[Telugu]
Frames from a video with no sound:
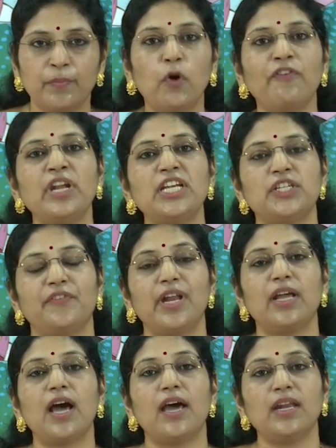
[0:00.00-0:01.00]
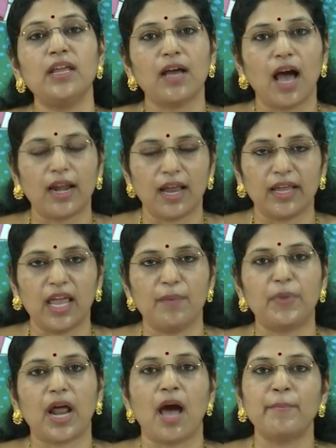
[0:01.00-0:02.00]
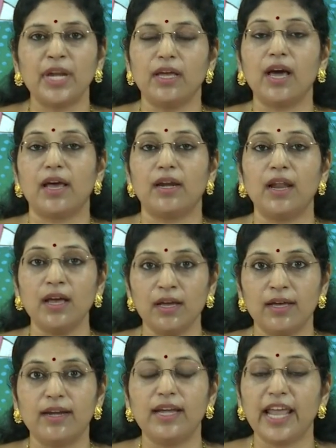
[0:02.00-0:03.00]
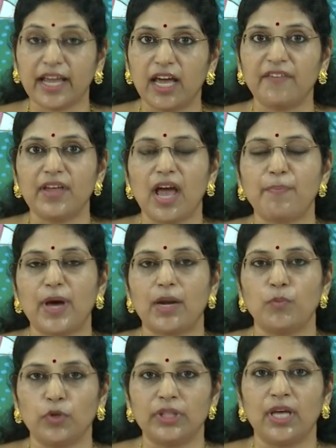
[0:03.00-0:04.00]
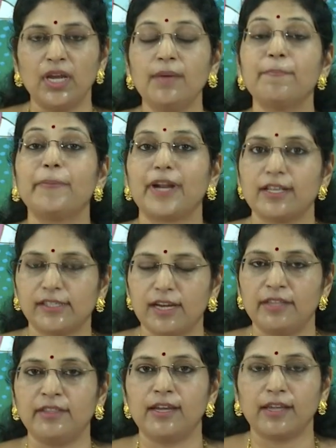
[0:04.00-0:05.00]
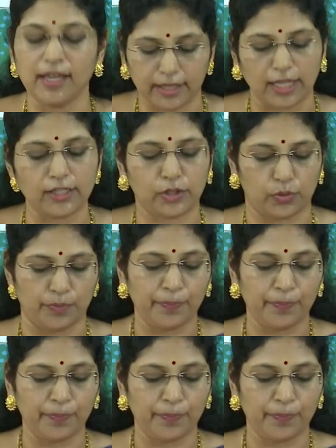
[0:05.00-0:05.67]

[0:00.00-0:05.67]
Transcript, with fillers: భువనేశ్వరి గారి అలాగే బ్రాహ్మణి గారిలా లెక్కర్ వ్యాపారం ఉందని ప్రజలందరికీ తెలుసు